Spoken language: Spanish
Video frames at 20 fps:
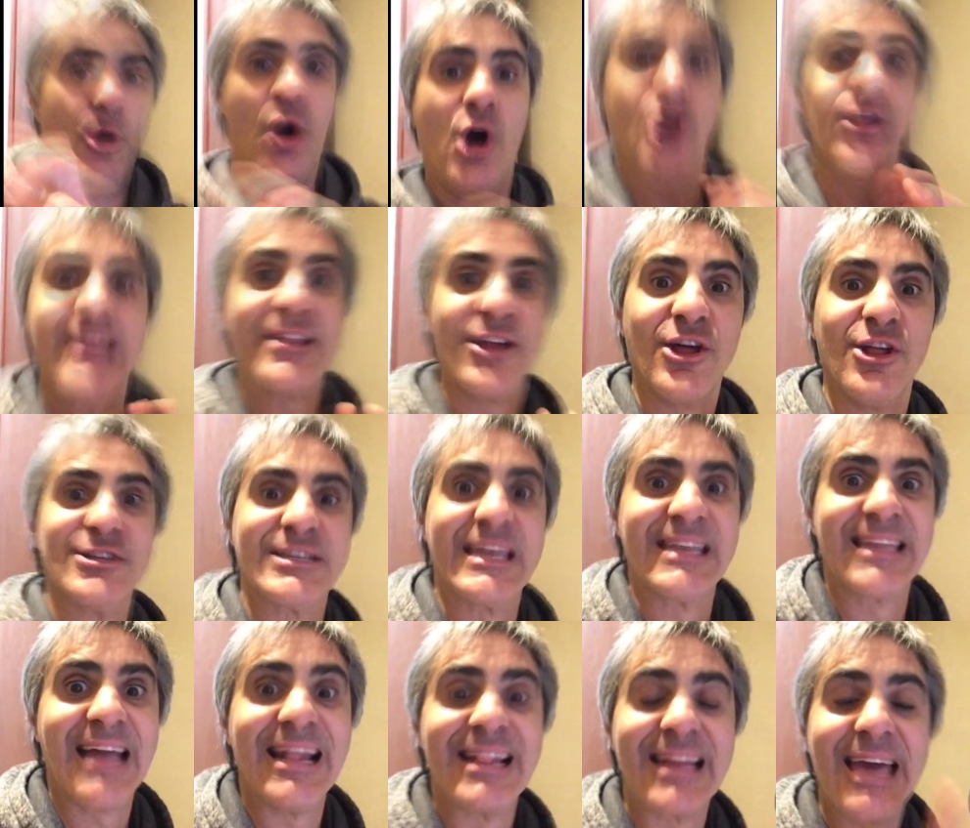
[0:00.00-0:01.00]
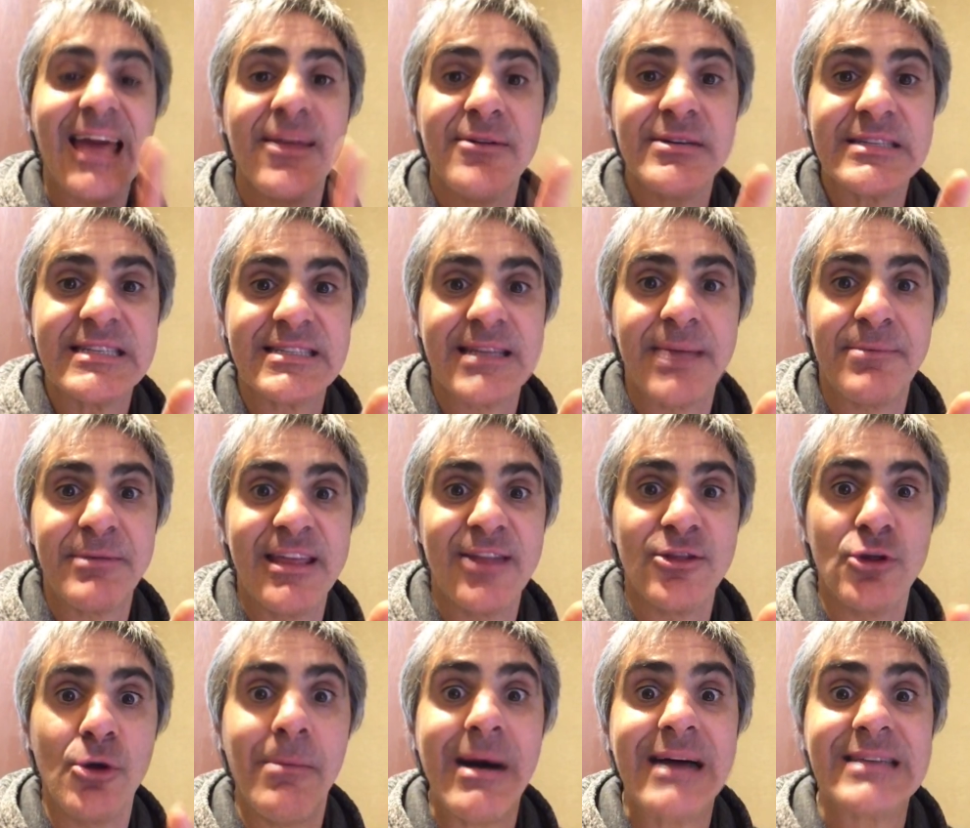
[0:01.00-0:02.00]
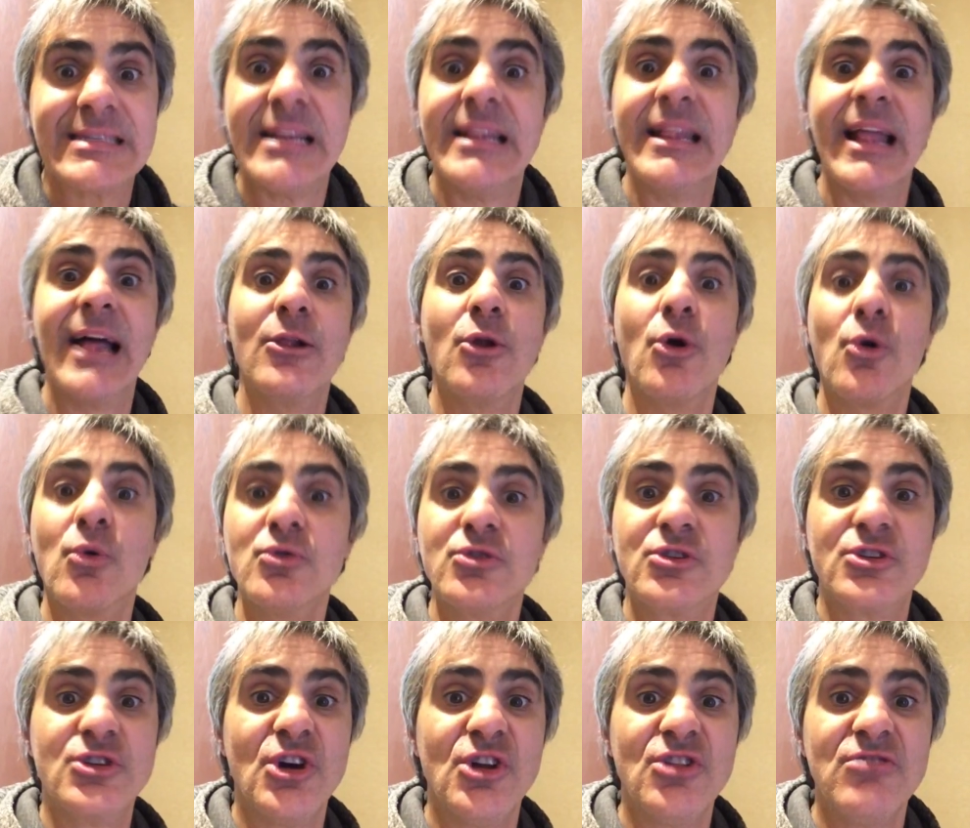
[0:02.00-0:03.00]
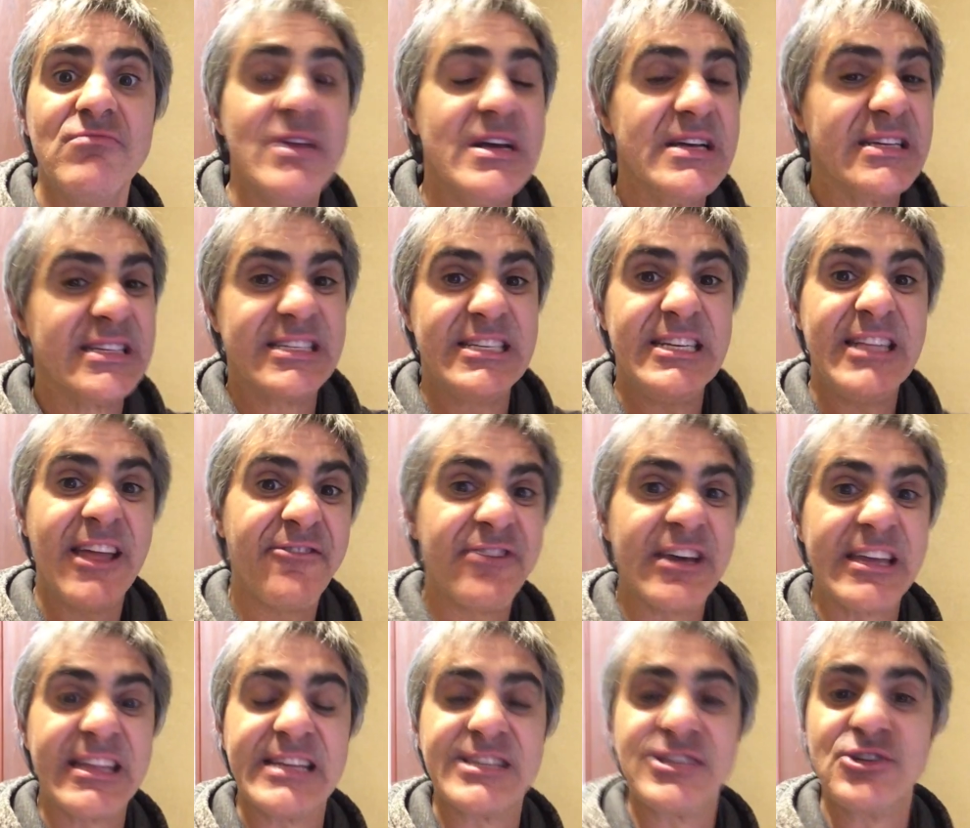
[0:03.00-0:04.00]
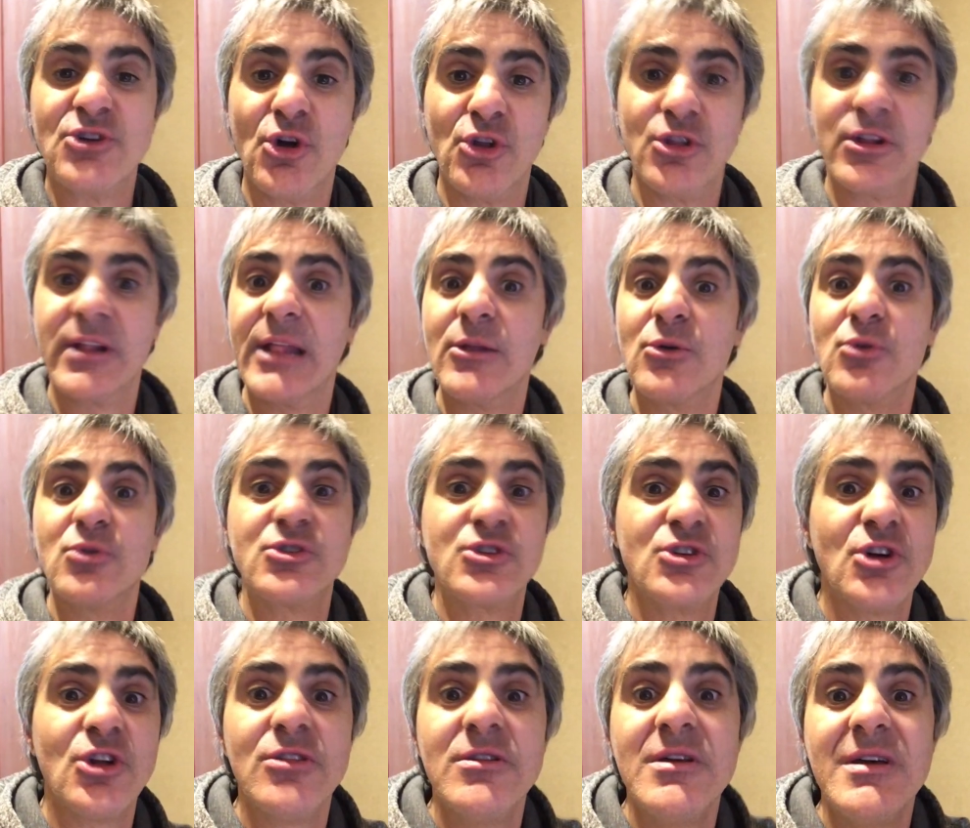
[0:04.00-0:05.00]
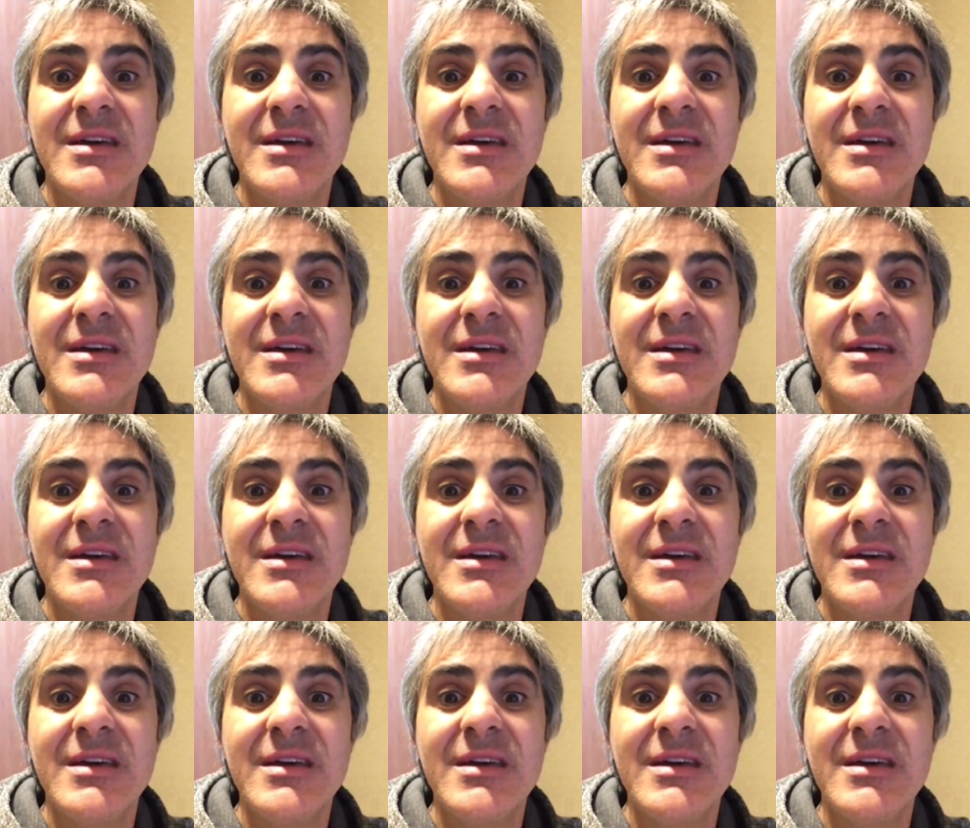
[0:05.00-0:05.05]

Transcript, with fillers: Hola a todos, ¿qué tal? Cada vez se está pidiendo más la locución sin afectación, la locución